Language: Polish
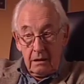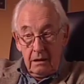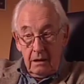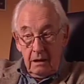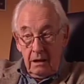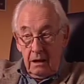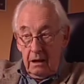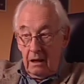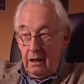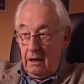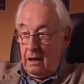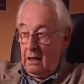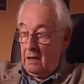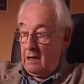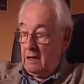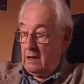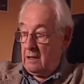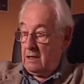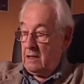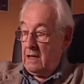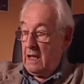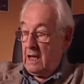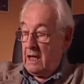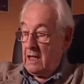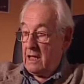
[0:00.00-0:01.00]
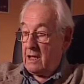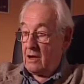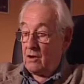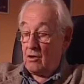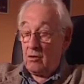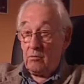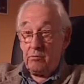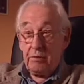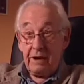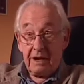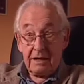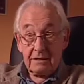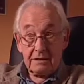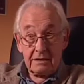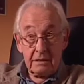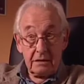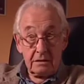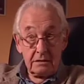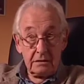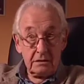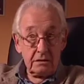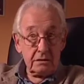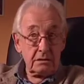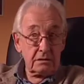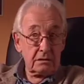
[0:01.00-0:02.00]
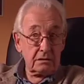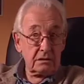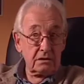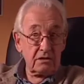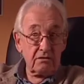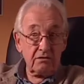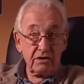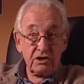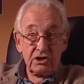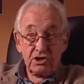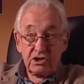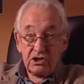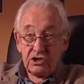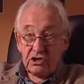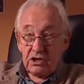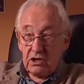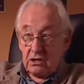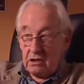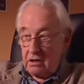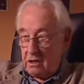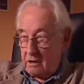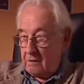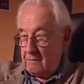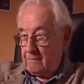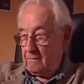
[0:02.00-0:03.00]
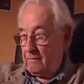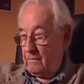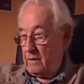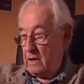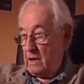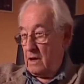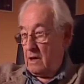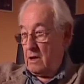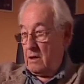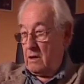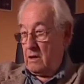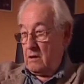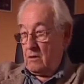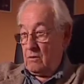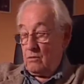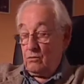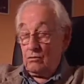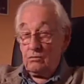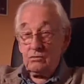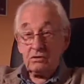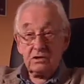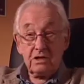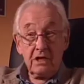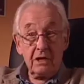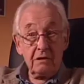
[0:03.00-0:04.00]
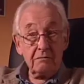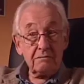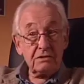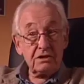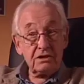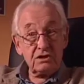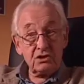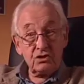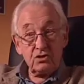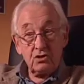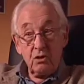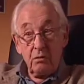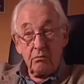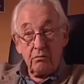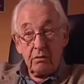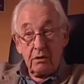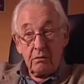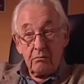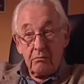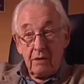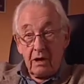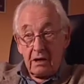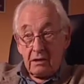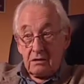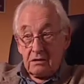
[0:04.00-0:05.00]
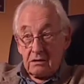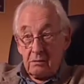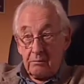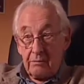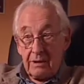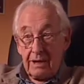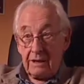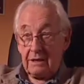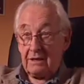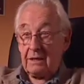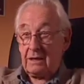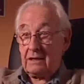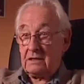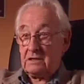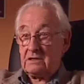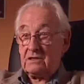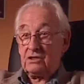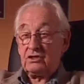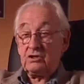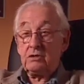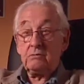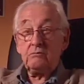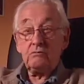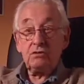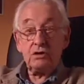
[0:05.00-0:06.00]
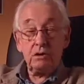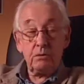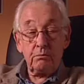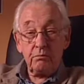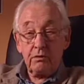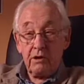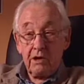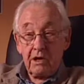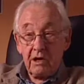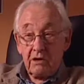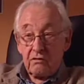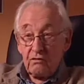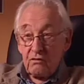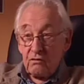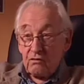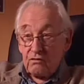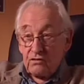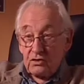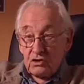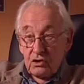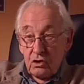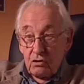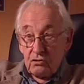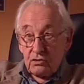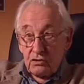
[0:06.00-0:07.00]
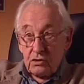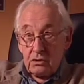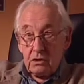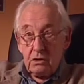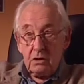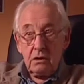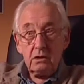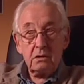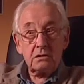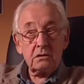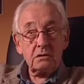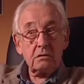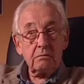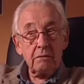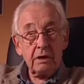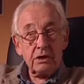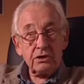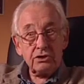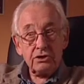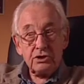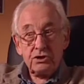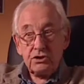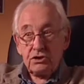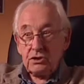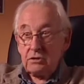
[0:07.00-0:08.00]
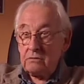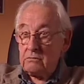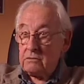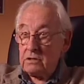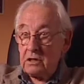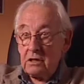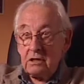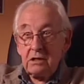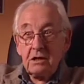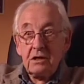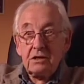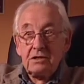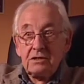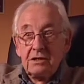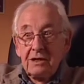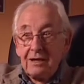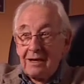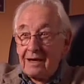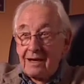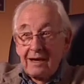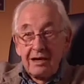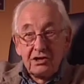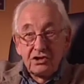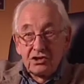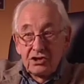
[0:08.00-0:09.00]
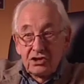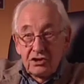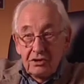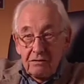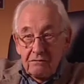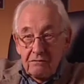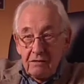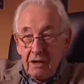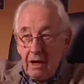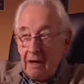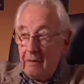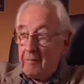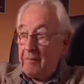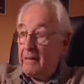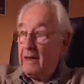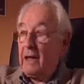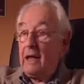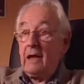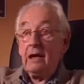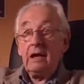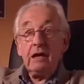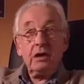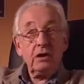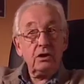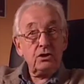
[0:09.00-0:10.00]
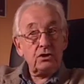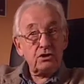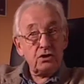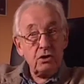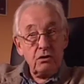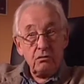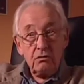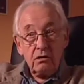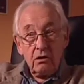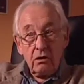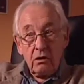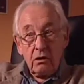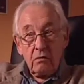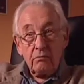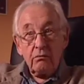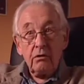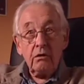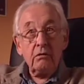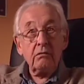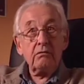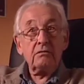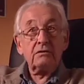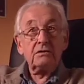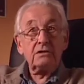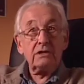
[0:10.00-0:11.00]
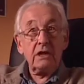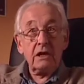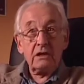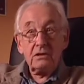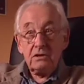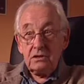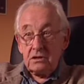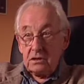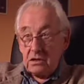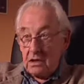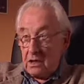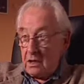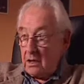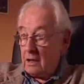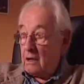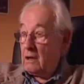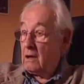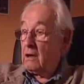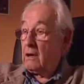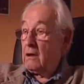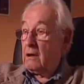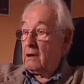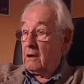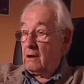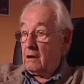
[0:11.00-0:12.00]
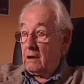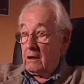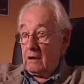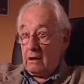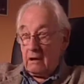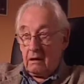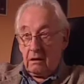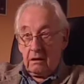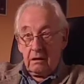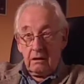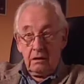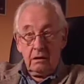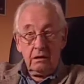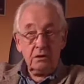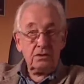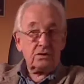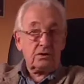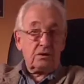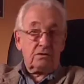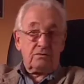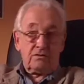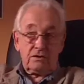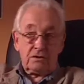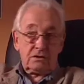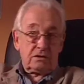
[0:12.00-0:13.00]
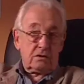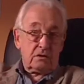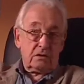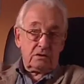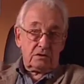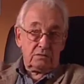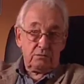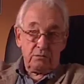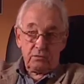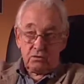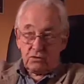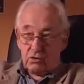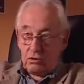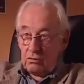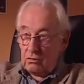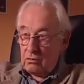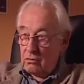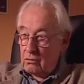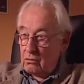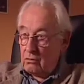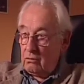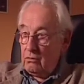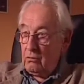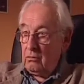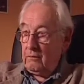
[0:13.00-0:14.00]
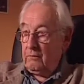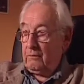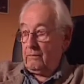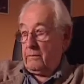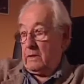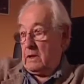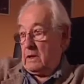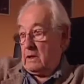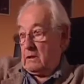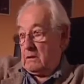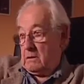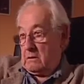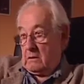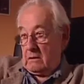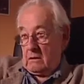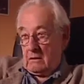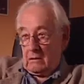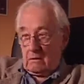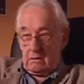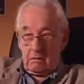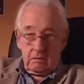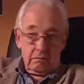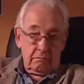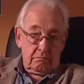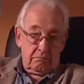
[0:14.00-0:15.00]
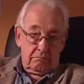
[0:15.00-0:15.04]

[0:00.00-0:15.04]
I ja jako prezes stowarzyszenia uznałem, że jest dobry bardzo pretekst, żebym się pojawił w stoczni, zobaczyć, czy im się nie dzieje jakaś krzywda i czy oni robią zdjęcia e, i czy wszystko jest w porządku. E,